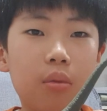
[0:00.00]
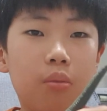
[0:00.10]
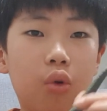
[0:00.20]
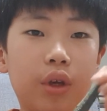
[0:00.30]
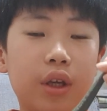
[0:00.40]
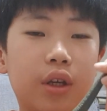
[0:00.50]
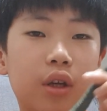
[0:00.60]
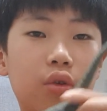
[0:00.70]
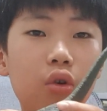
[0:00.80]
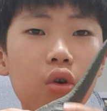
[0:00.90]
목이
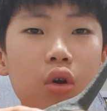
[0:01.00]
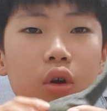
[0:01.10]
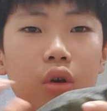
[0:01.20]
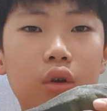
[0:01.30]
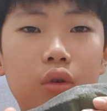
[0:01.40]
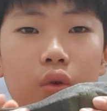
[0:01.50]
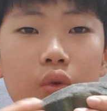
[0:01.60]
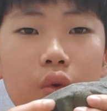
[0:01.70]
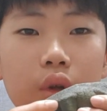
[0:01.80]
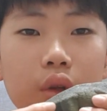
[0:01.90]
길고 그리고
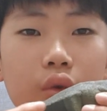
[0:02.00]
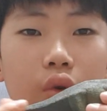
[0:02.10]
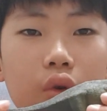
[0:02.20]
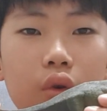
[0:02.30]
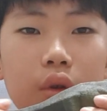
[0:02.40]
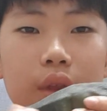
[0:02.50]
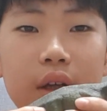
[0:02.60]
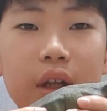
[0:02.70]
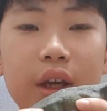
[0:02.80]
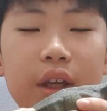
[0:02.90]
꼬리도
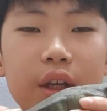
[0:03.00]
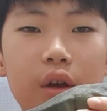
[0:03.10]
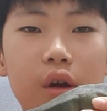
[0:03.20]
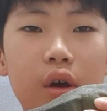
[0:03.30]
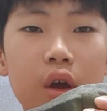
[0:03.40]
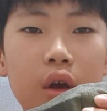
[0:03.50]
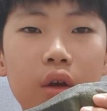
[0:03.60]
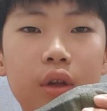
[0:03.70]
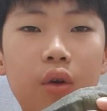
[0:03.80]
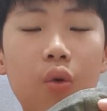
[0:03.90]
상당히 길어요
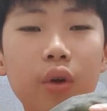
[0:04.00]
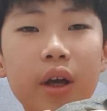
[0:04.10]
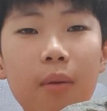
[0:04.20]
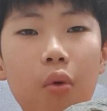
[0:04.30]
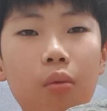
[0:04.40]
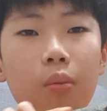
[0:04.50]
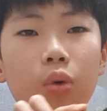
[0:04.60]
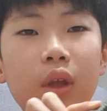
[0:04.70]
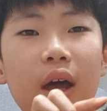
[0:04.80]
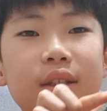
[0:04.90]
근데 꼬리가
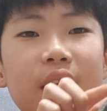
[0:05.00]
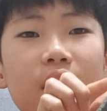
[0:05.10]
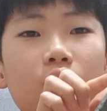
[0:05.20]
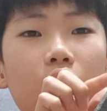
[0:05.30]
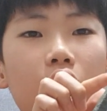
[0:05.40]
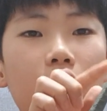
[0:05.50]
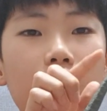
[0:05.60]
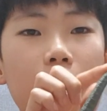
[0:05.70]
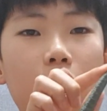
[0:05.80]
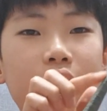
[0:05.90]
목보다 짧고
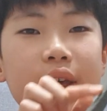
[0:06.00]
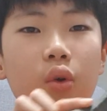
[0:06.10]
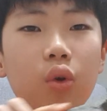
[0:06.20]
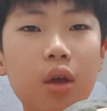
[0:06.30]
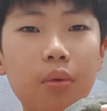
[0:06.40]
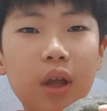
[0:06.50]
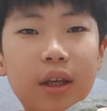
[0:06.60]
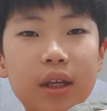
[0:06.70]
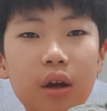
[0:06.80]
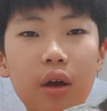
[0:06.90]
목이 꼬리보다
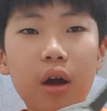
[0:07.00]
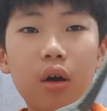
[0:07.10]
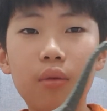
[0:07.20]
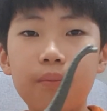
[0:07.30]
길어요